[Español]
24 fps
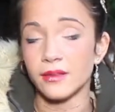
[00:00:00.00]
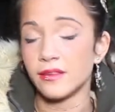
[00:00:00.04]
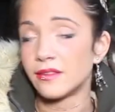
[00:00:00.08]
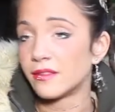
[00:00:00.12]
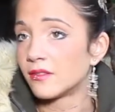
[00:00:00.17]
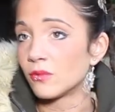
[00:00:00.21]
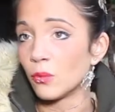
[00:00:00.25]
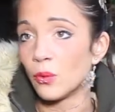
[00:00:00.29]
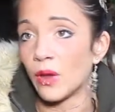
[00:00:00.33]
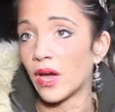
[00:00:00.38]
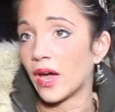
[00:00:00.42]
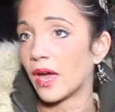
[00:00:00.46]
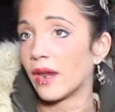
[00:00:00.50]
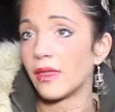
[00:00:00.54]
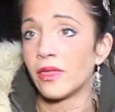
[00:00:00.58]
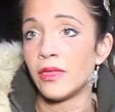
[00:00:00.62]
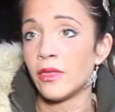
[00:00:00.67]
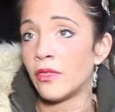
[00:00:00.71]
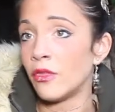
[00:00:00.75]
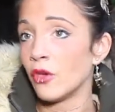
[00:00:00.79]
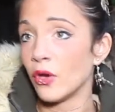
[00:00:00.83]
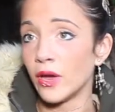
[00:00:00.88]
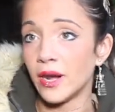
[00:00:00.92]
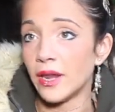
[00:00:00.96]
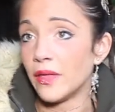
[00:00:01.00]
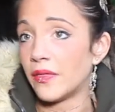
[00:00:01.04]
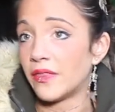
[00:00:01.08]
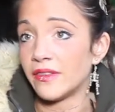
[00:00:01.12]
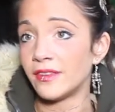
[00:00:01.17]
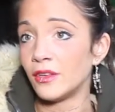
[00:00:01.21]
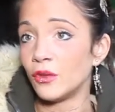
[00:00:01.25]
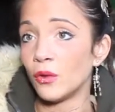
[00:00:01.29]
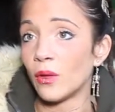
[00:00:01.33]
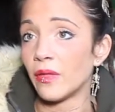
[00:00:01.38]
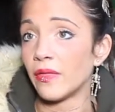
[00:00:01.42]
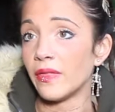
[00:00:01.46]
es un ejercicio que
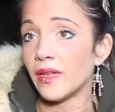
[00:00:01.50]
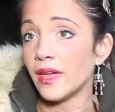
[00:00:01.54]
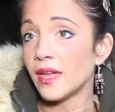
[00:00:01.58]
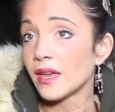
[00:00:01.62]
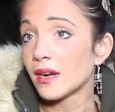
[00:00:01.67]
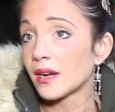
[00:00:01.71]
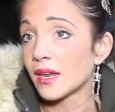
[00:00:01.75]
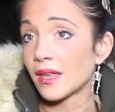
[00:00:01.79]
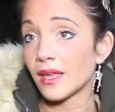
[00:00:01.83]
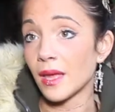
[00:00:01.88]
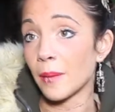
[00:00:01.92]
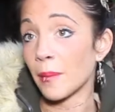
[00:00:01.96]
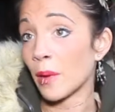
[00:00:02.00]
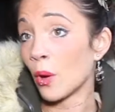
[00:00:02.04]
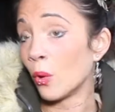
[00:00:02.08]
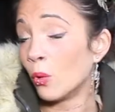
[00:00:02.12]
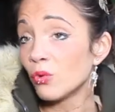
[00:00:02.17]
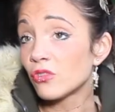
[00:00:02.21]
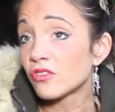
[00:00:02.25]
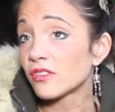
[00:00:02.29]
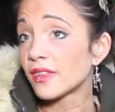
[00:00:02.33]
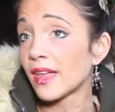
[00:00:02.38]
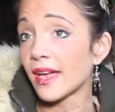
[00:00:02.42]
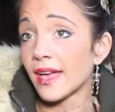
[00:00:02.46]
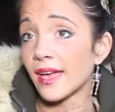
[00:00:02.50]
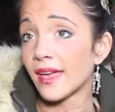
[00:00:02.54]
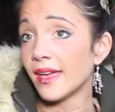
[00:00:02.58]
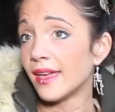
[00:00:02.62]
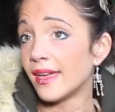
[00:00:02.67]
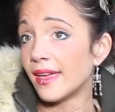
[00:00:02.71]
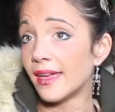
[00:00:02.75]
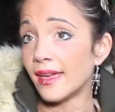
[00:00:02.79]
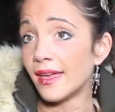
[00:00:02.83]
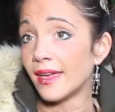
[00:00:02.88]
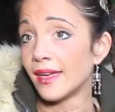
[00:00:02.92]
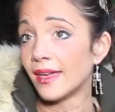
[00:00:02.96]
necesito hacer, que me gusta,
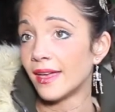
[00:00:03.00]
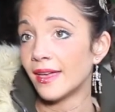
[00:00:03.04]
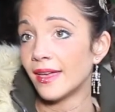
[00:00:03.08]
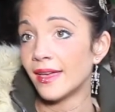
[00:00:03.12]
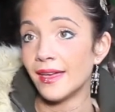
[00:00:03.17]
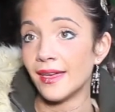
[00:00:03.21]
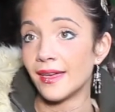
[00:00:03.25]
que,